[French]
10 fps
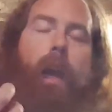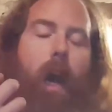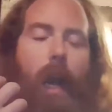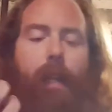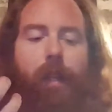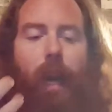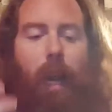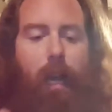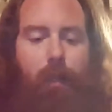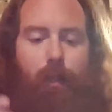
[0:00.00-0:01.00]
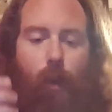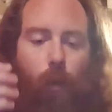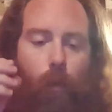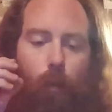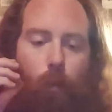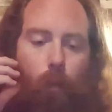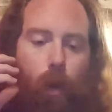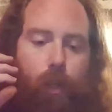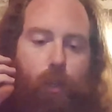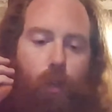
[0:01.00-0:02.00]
À l'inhalation,
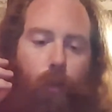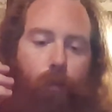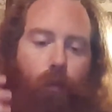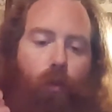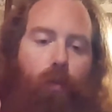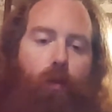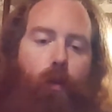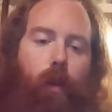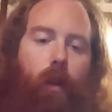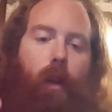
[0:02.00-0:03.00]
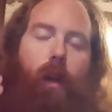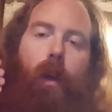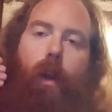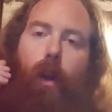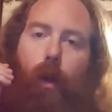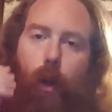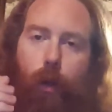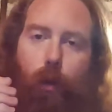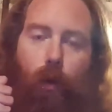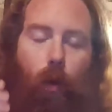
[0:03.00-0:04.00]
moi, je goûte beaucoup le
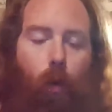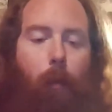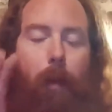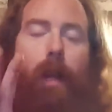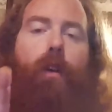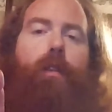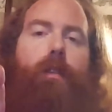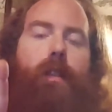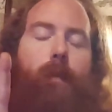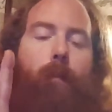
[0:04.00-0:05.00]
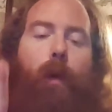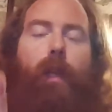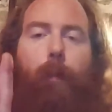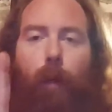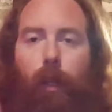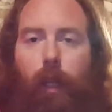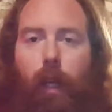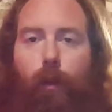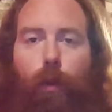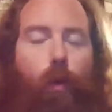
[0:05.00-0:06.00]
yogourt. Mais là, c'est pas n'importe
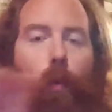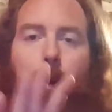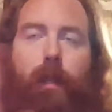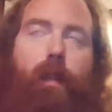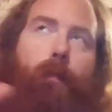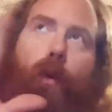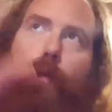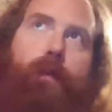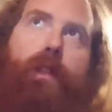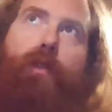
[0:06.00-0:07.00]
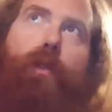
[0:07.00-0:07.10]
quel yogourt. Pensez pas au petit